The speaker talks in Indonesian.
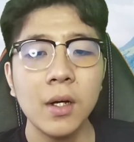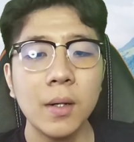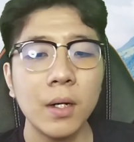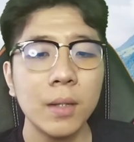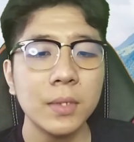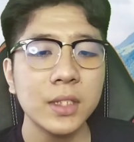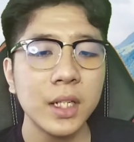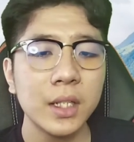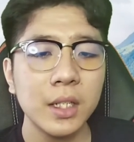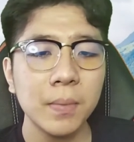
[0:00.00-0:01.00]
eh,
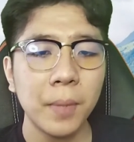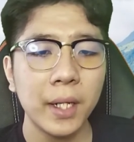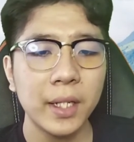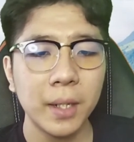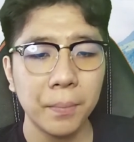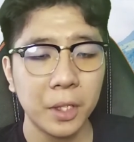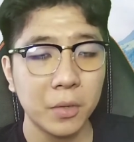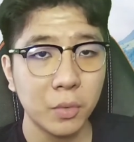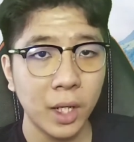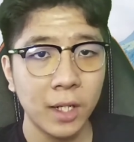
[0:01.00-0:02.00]
menjadi banyak
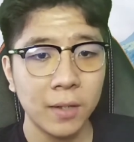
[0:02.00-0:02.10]
berkurang.